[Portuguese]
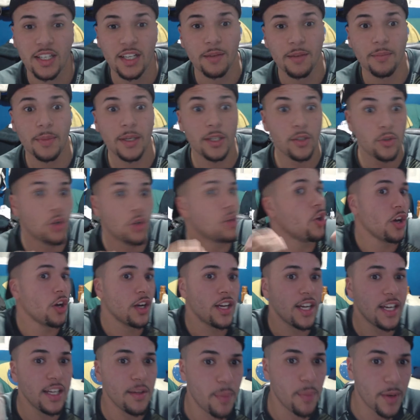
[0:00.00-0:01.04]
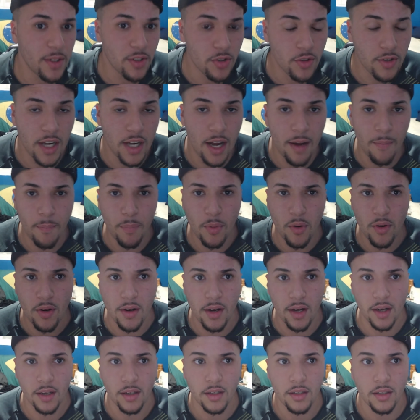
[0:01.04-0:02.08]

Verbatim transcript: Mano, coloca ele pra jogar, porra.